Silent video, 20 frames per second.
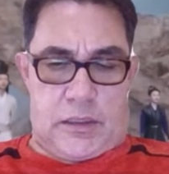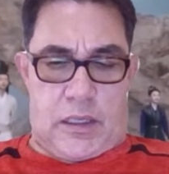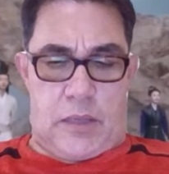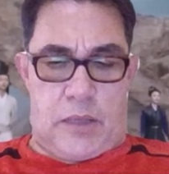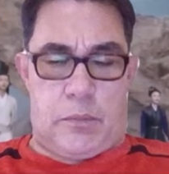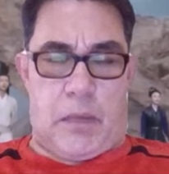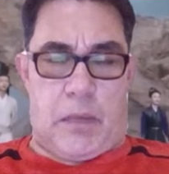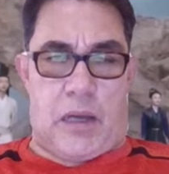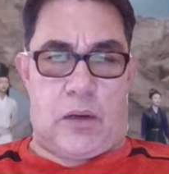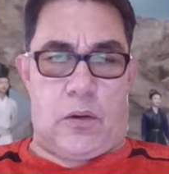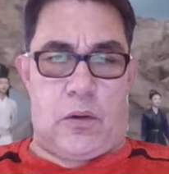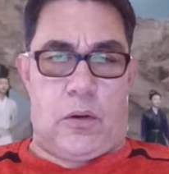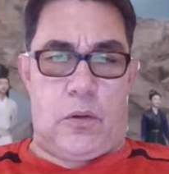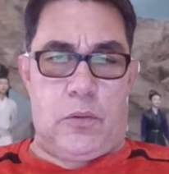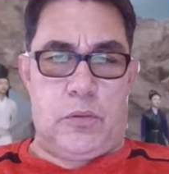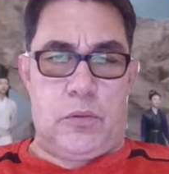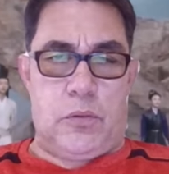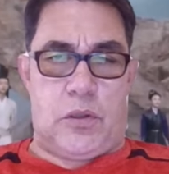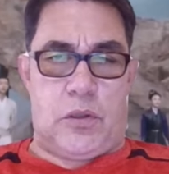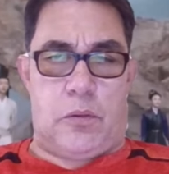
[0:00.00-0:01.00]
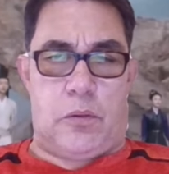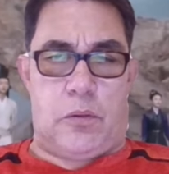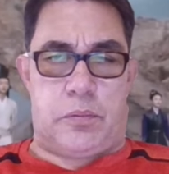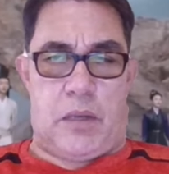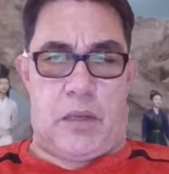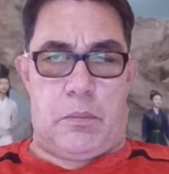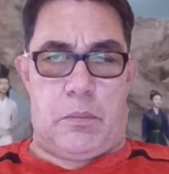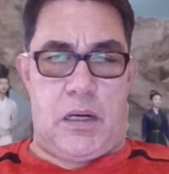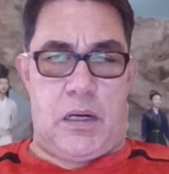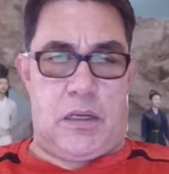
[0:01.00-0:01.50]
vẻ mặt ủ dột
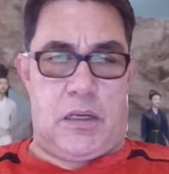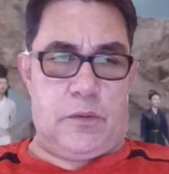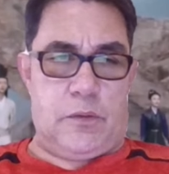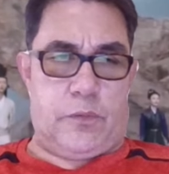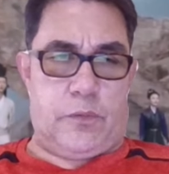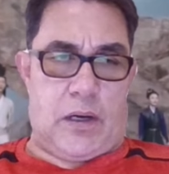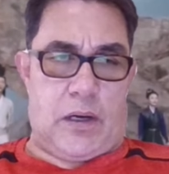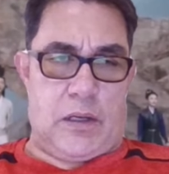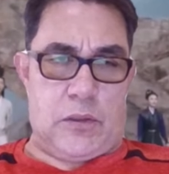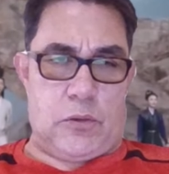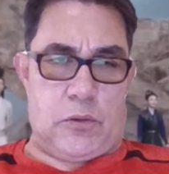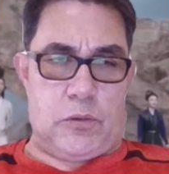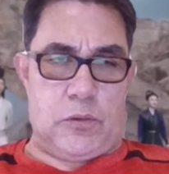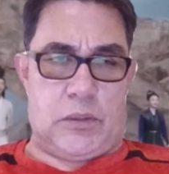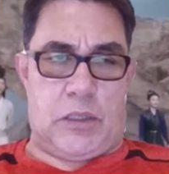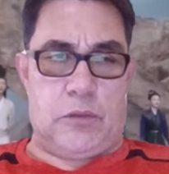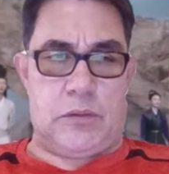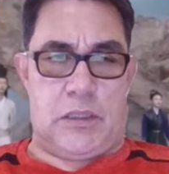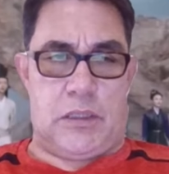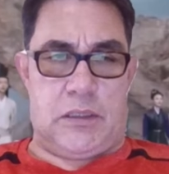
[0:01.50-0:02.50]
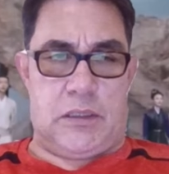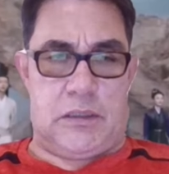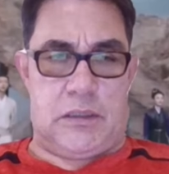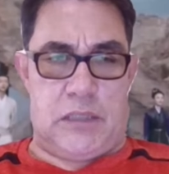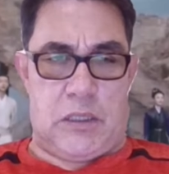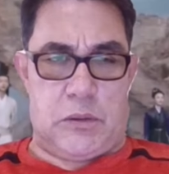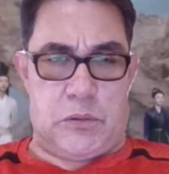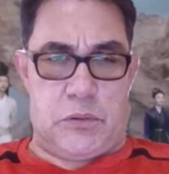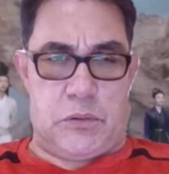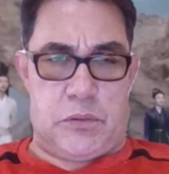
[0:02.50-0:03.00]
và bơ phờ của tiểu thư
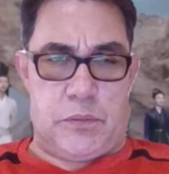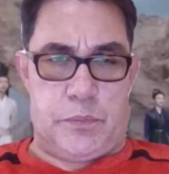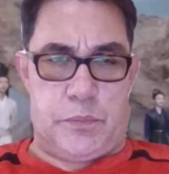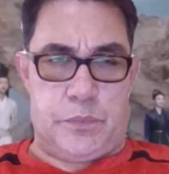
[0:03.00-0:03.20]
đâu.